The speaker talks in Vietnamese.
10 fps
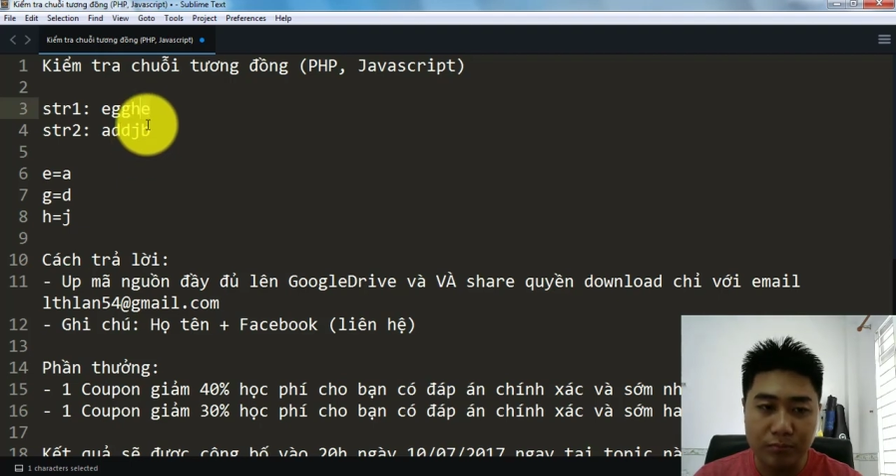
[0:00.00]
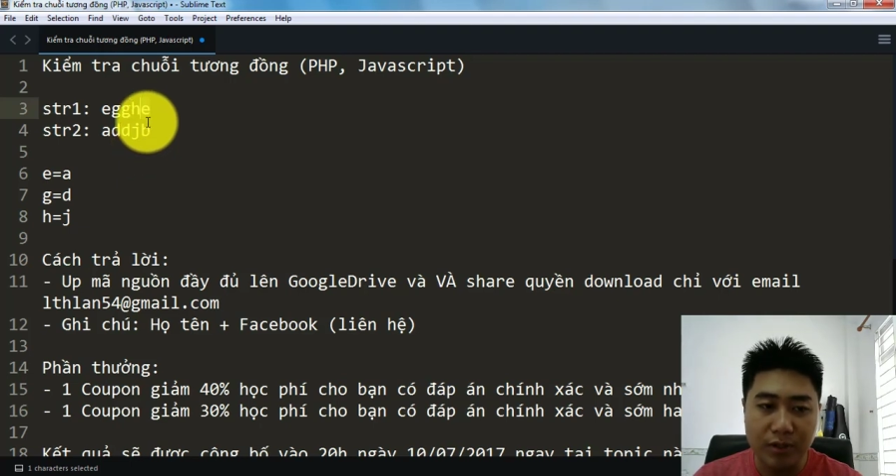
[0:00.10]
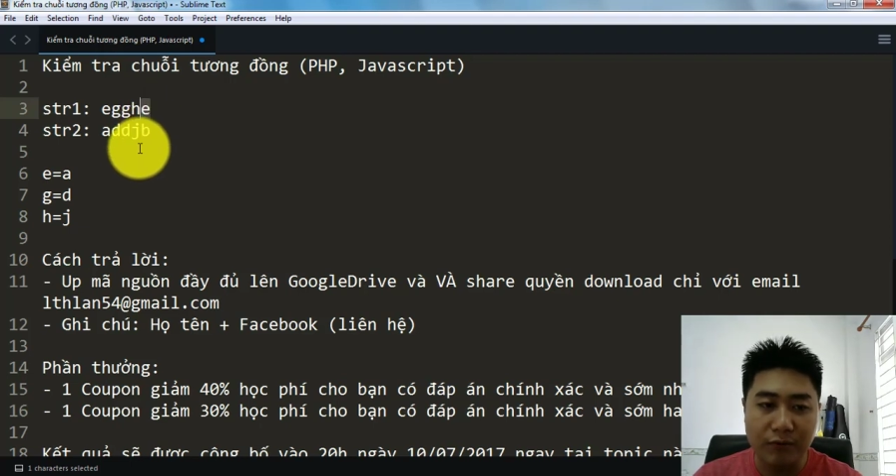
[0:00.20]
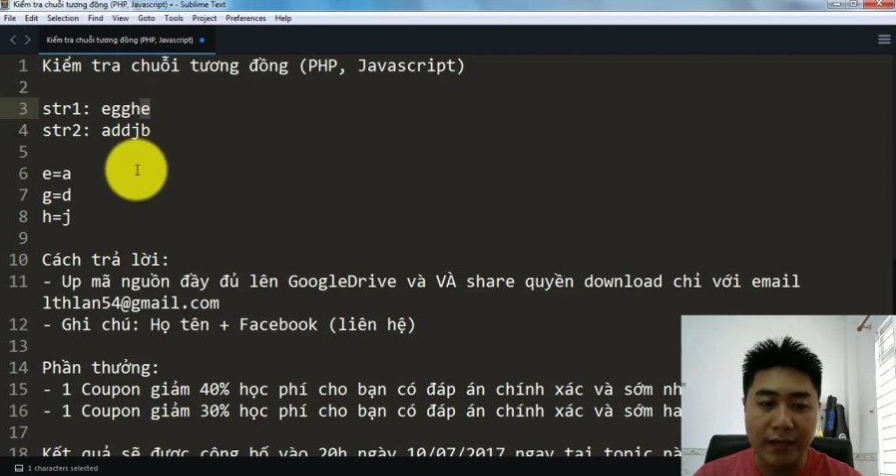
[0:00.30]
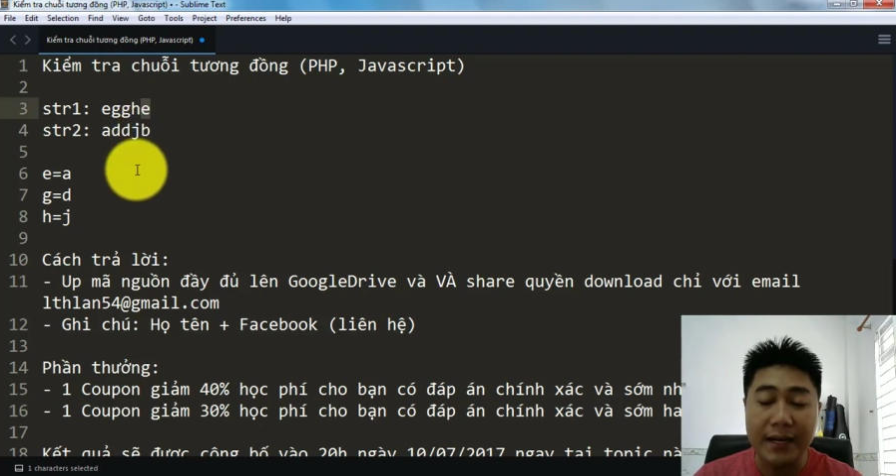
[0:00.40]

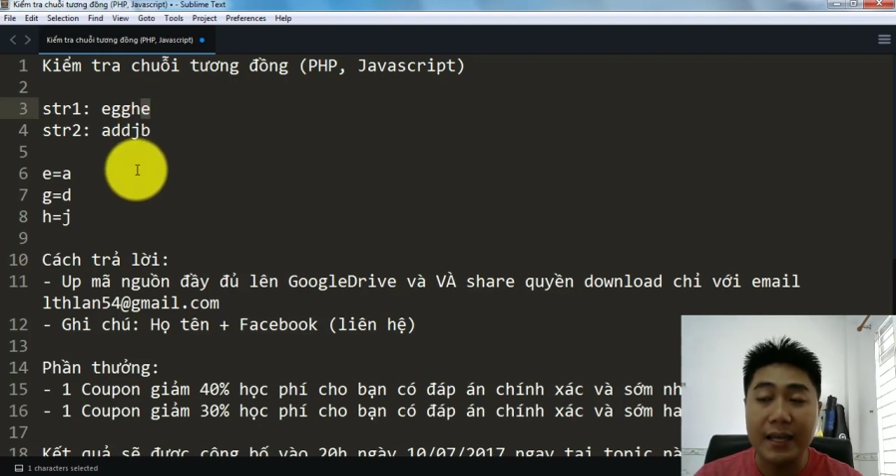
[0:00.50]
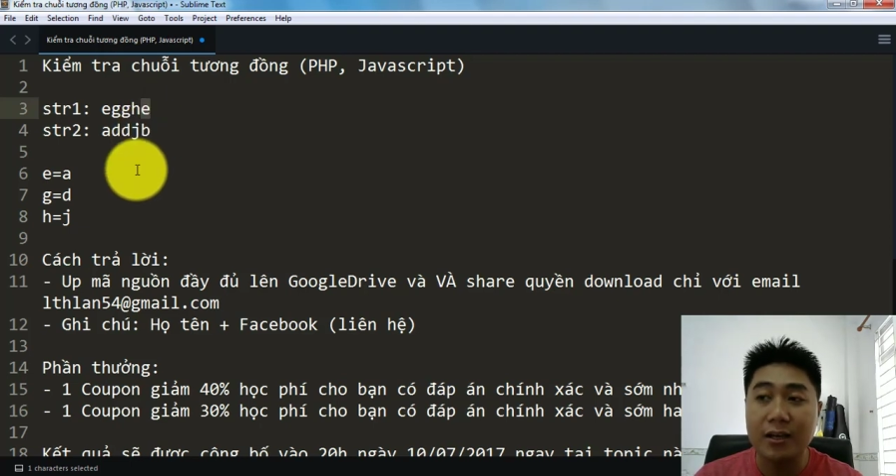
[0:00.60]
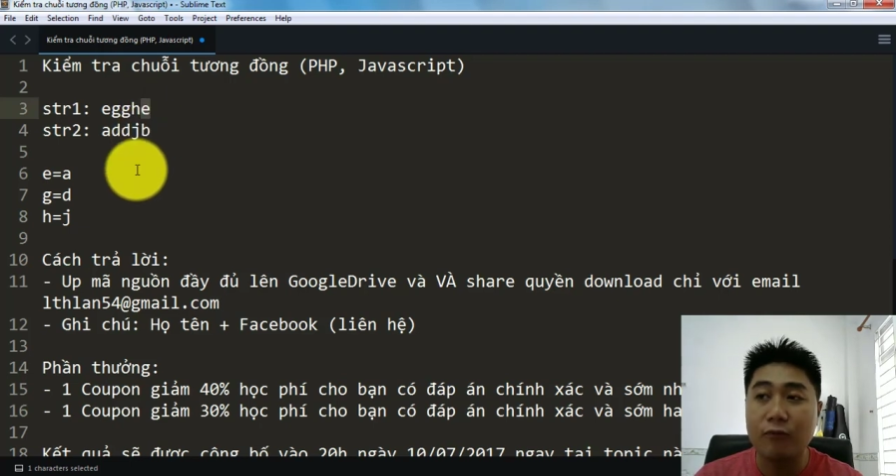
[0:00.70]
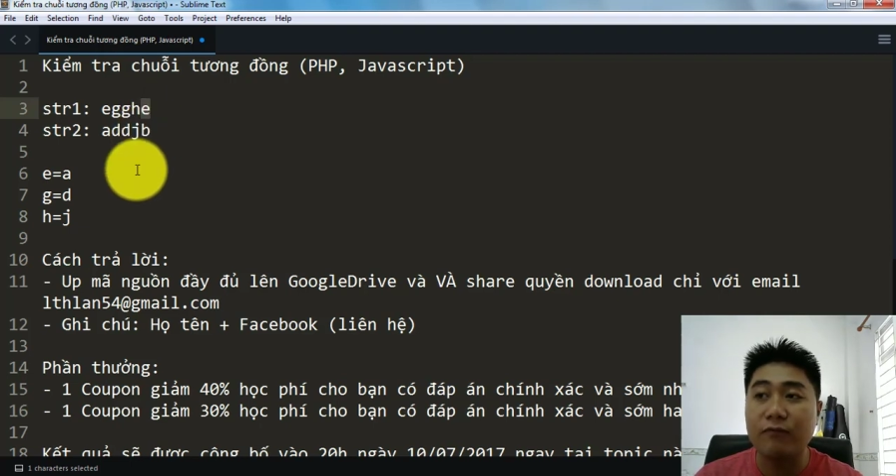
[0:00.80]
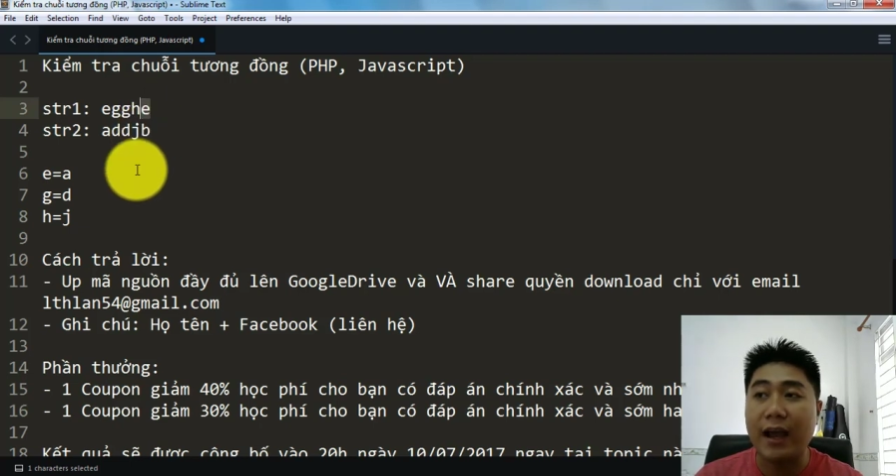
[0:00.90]
Như vậy đây
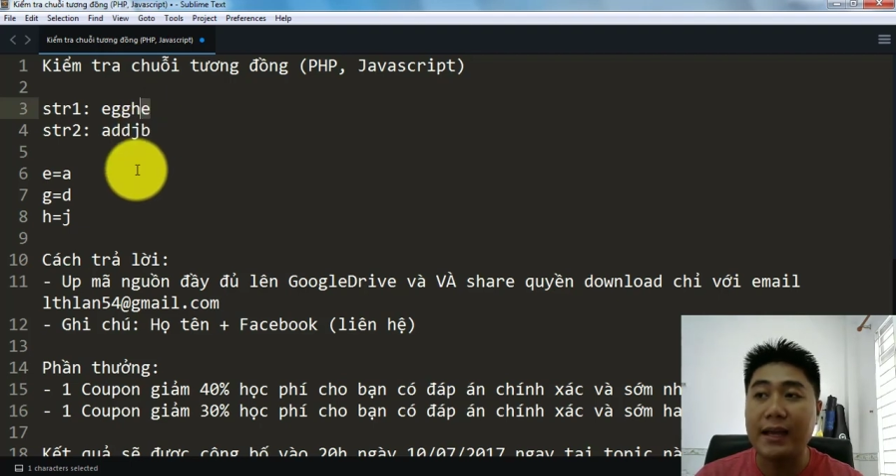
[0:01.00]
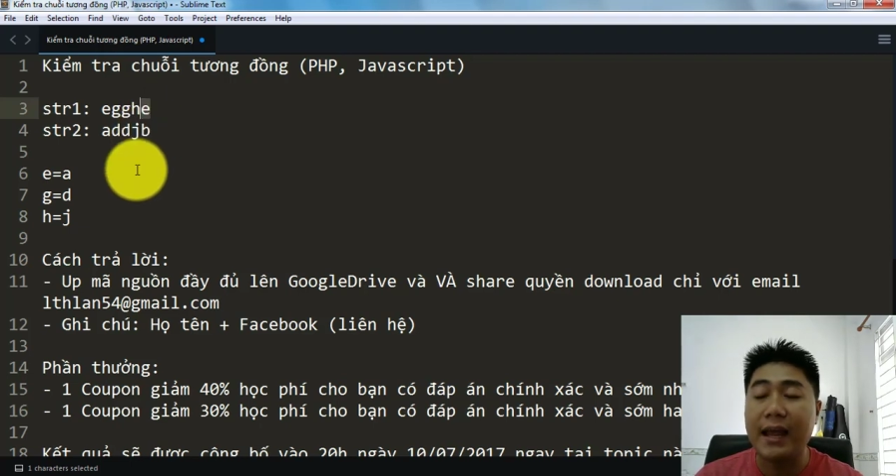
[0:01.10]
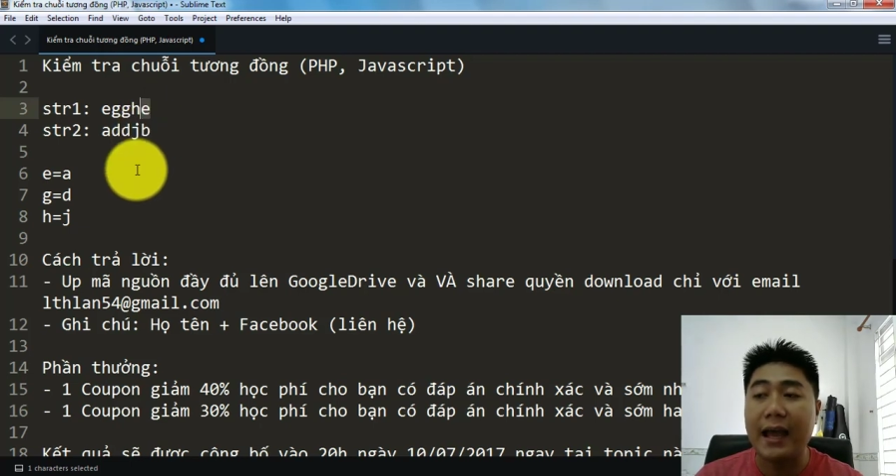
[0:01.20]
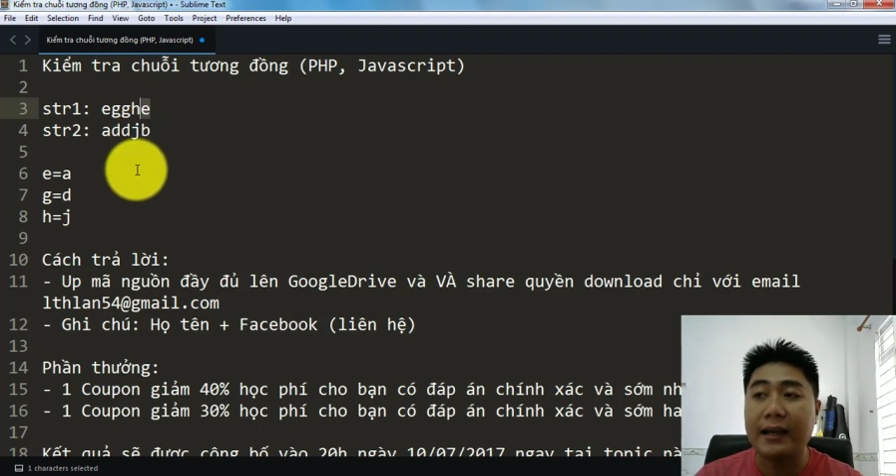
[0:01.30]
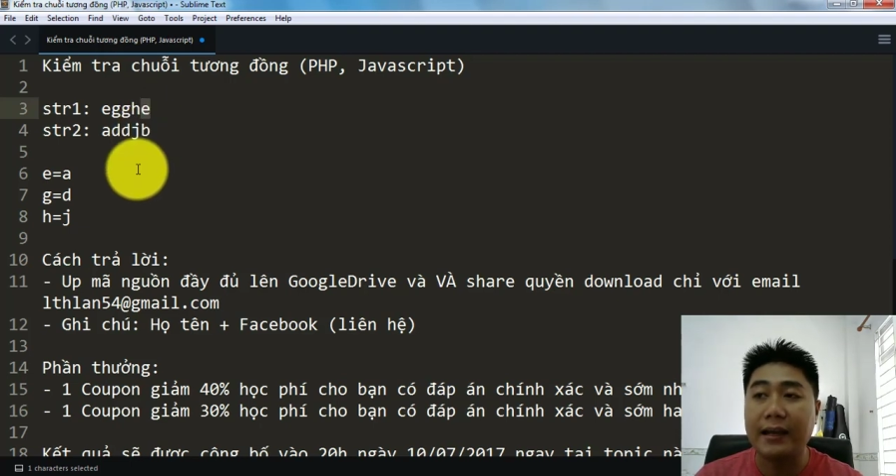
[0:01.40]
không phải
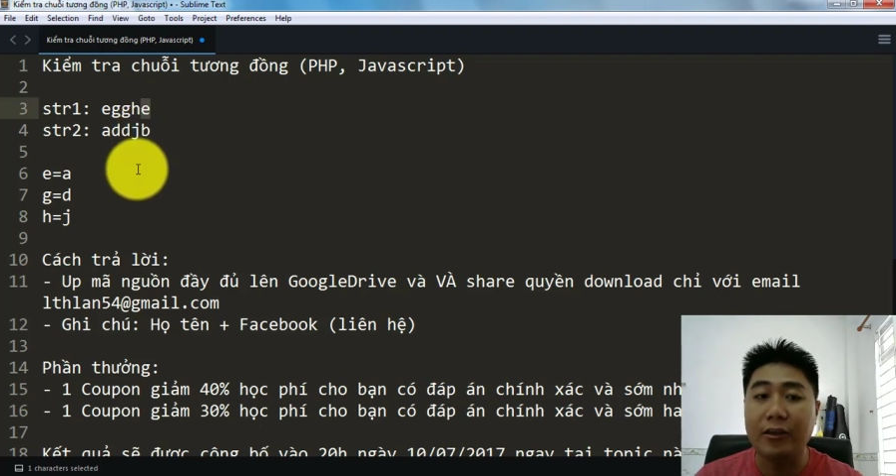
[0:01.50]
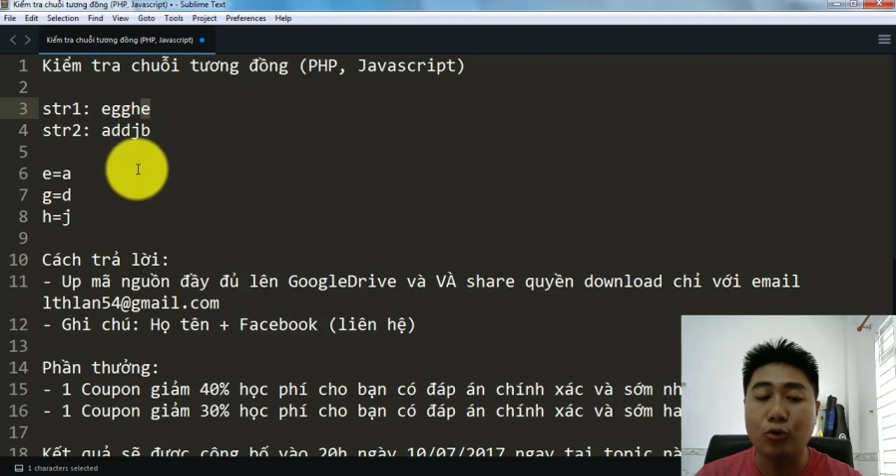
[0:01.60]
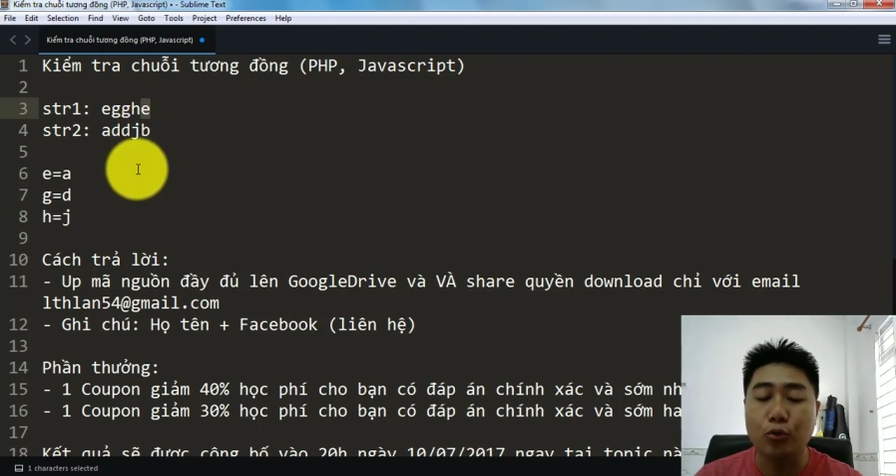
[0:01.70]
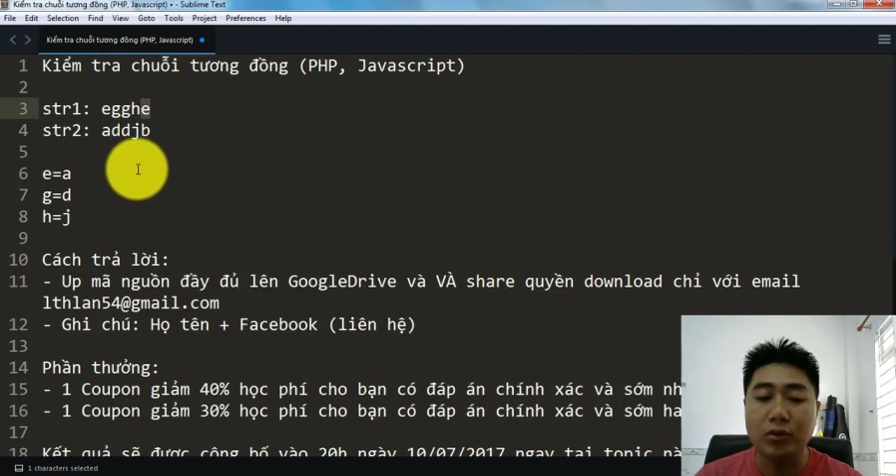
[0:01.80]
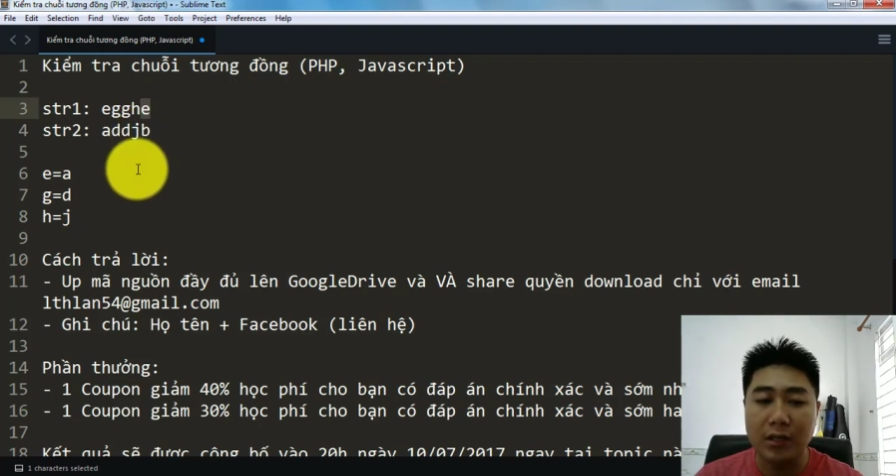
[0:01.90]
là hai
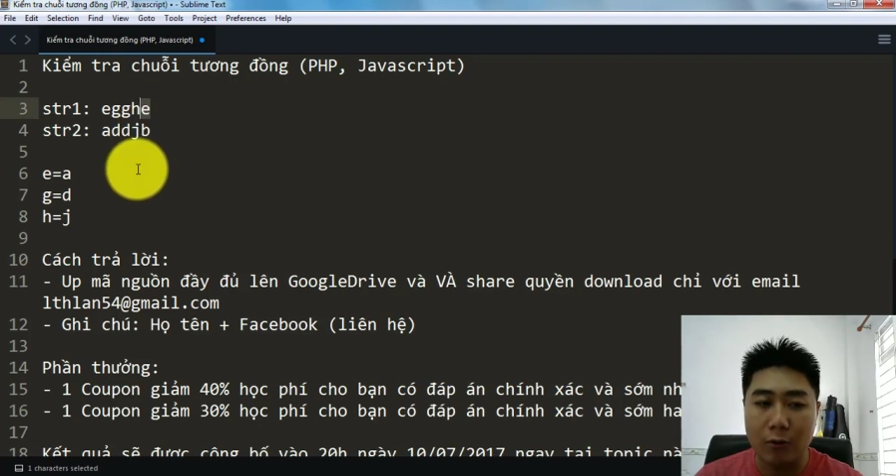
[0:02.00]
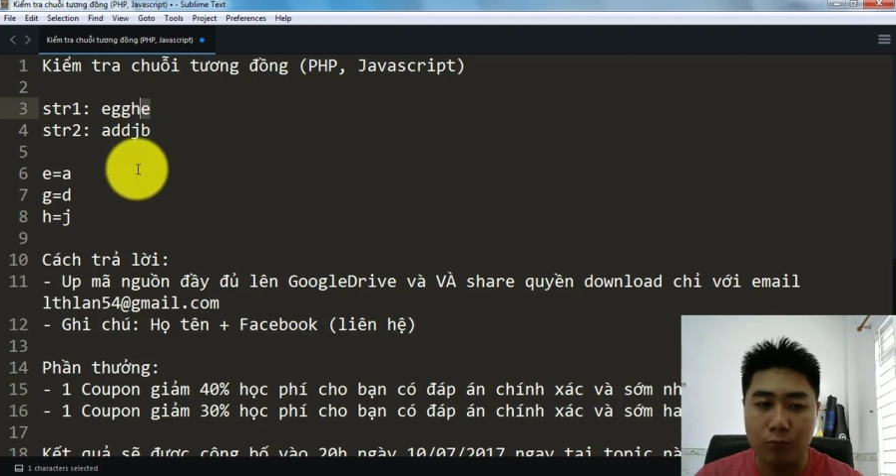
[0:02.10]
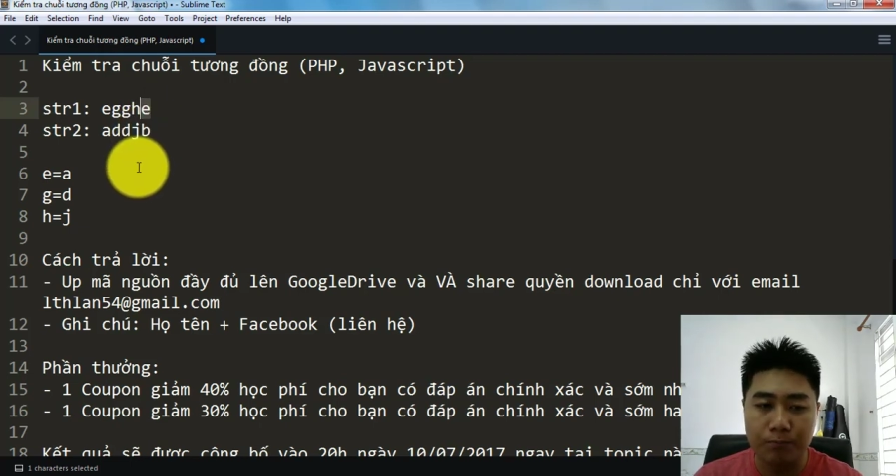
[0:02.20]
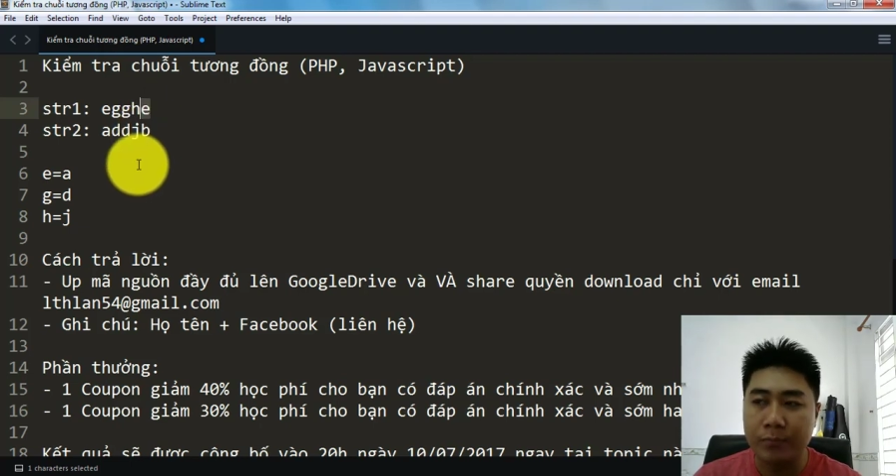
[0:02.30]
chuỗi tương đồng.